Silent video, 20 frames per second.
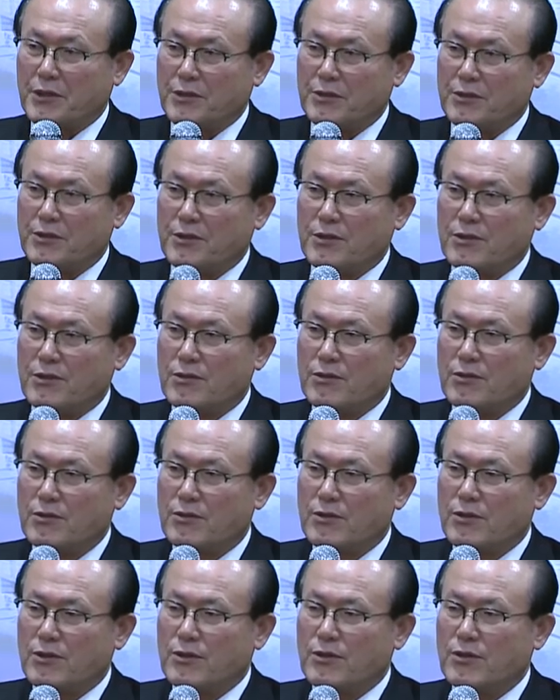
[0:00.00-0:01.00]
길을
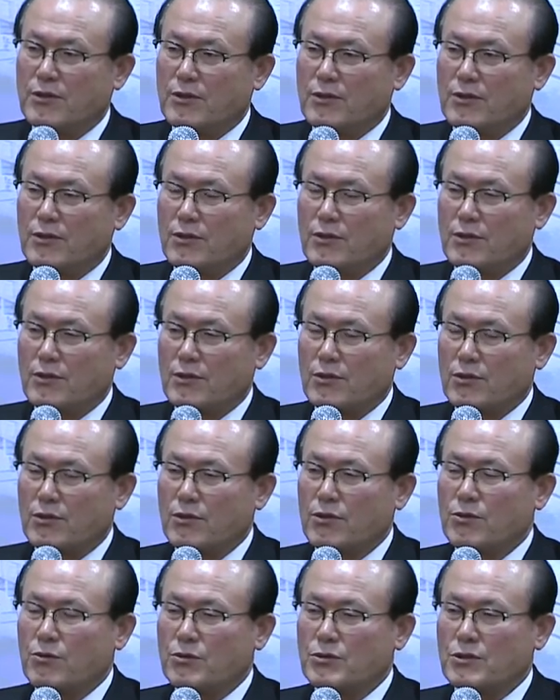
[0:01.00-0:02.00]
어,
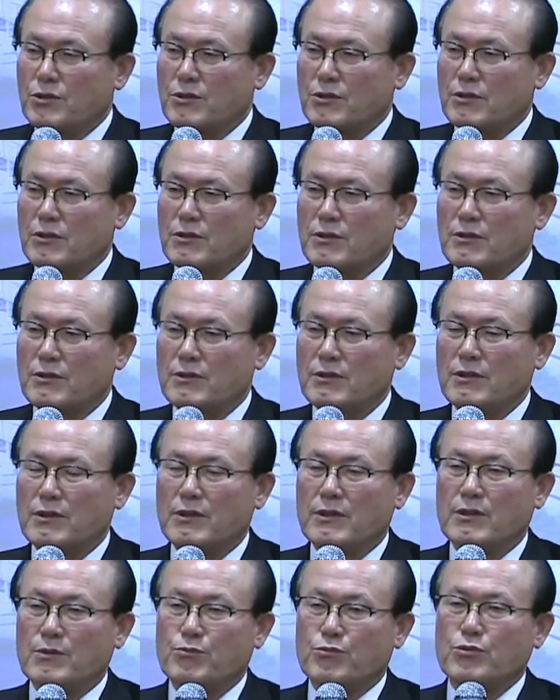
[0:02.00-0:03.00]
걸어오셨던
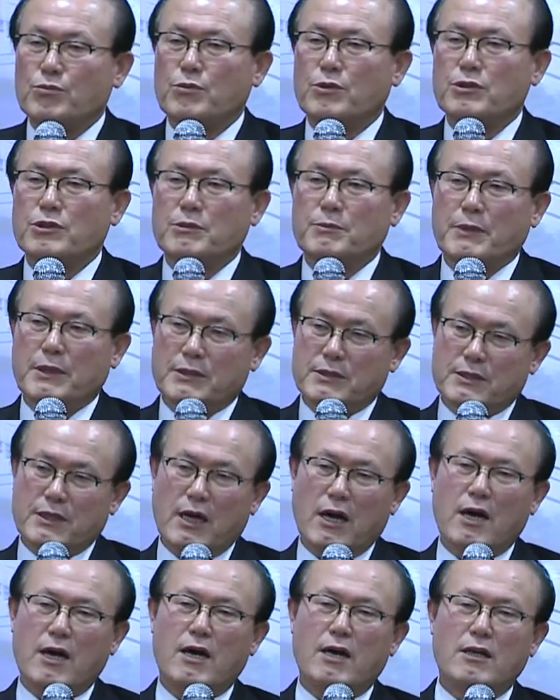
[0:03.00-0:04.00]
부모님의
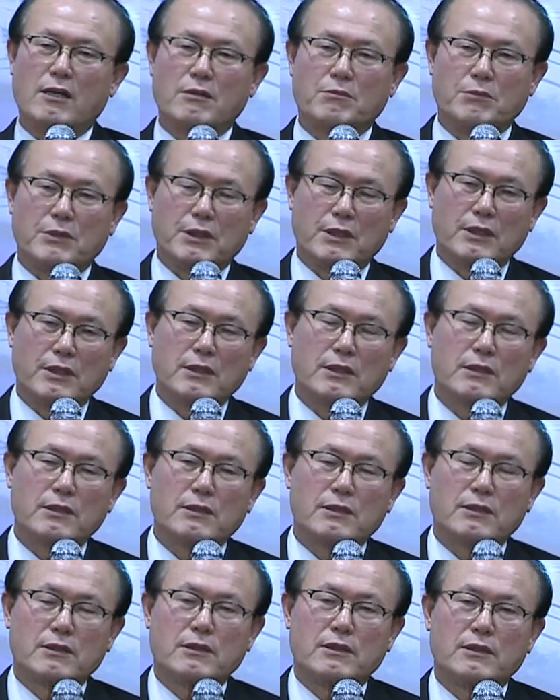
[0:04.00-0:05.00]
삶이
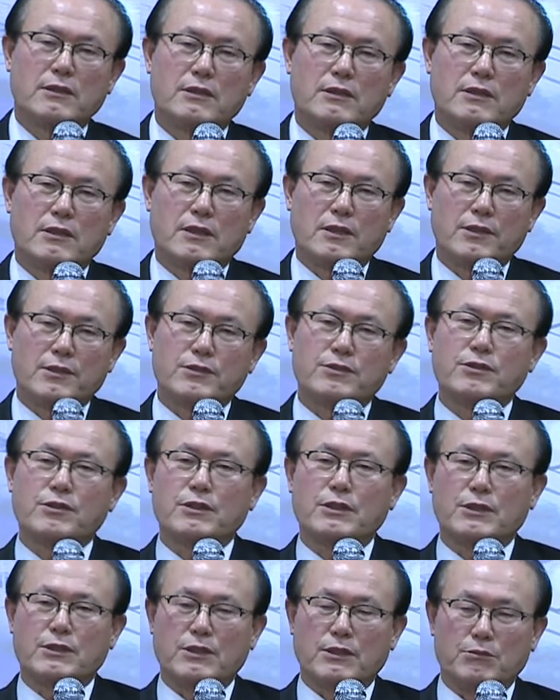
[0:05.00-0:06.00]
어,
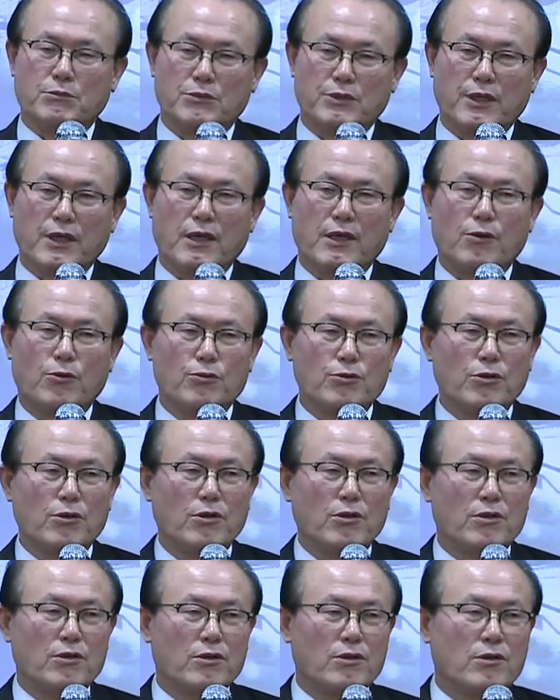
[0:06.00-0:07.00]
있었기 때문에
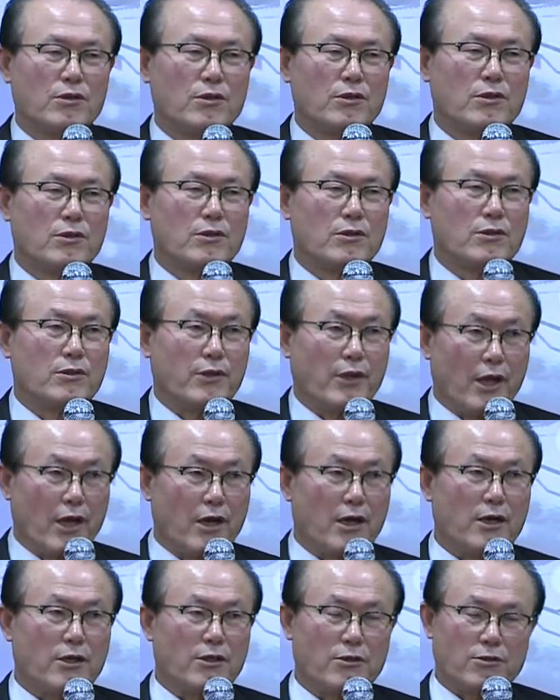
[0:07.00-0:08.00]
오늘
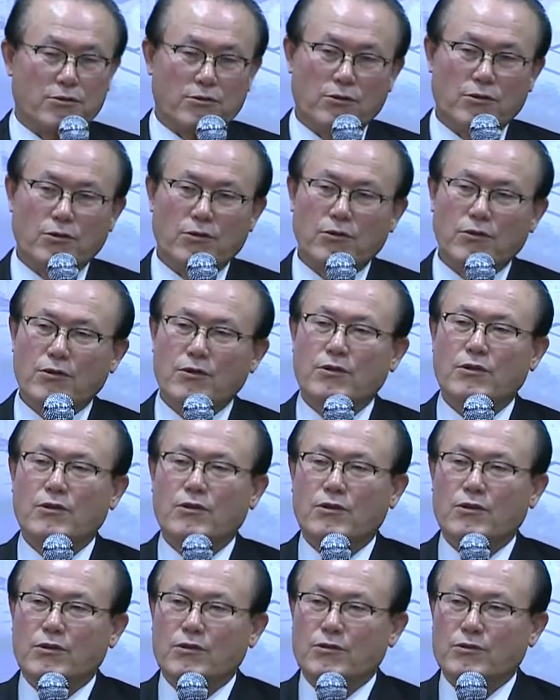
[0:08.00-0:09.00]
내가 있고
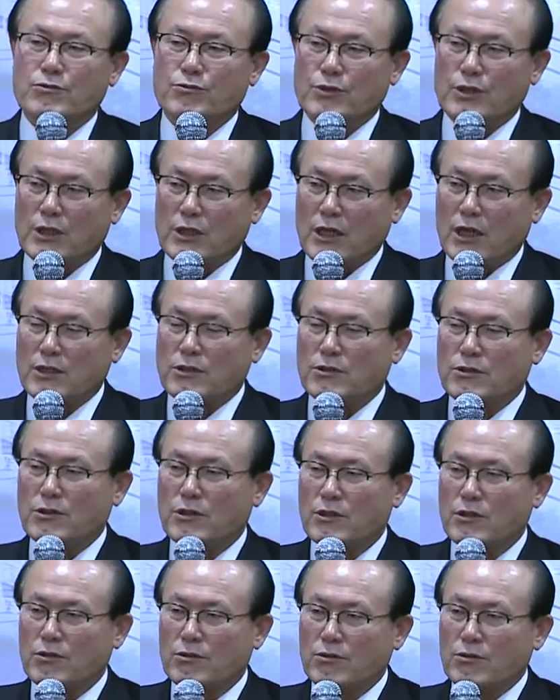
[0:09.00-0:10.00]
우리
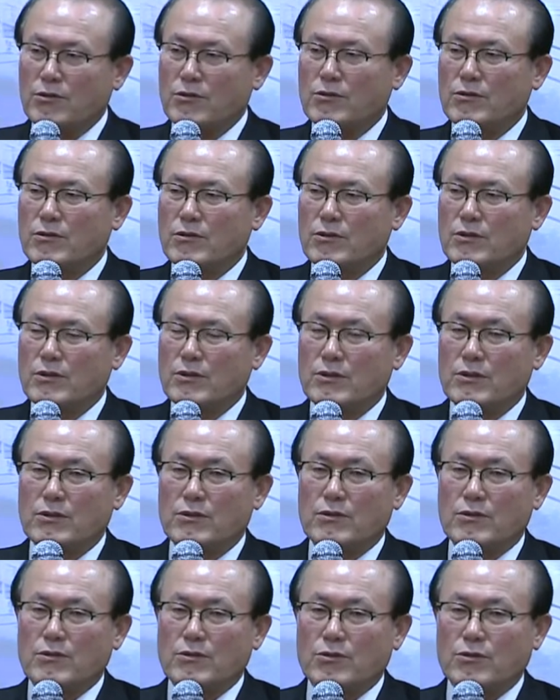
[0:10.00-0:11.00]
가정이 있고
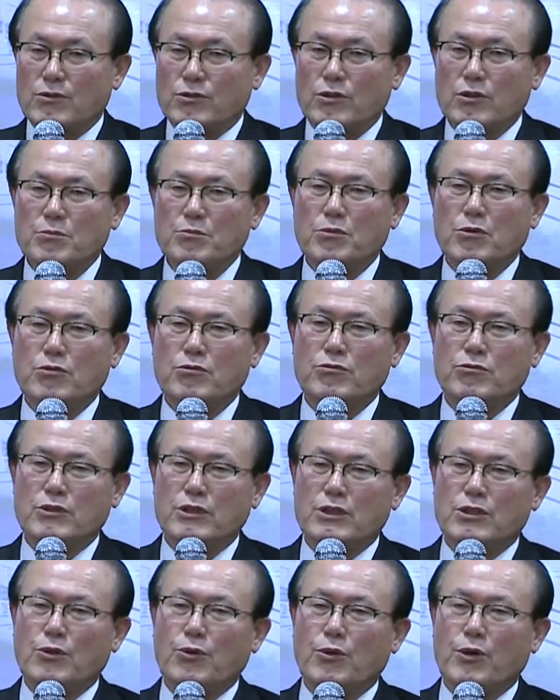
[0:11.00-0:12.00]
또 천복궁
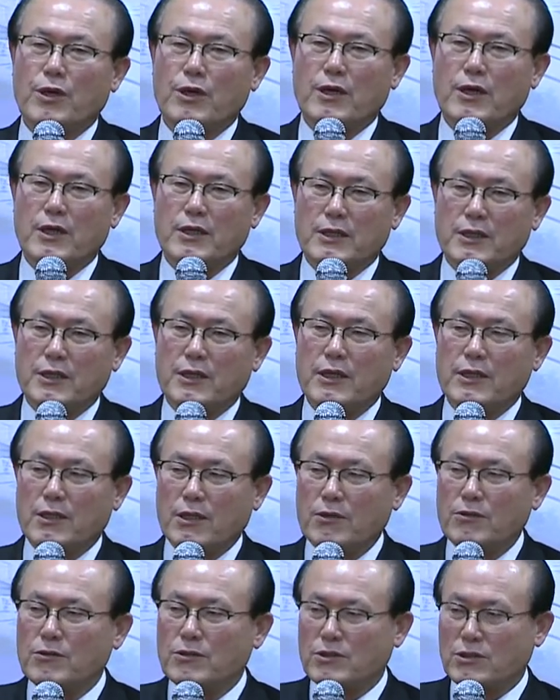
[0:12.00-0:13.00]
이 교회가 있게
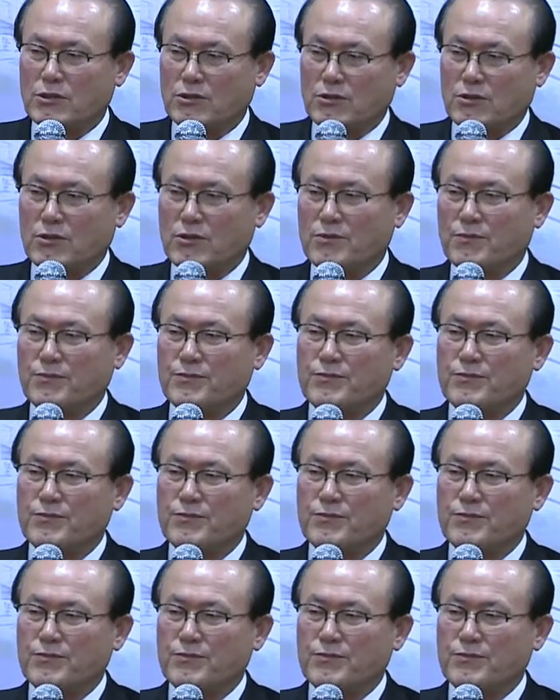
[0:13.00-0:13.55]
된 것이죠.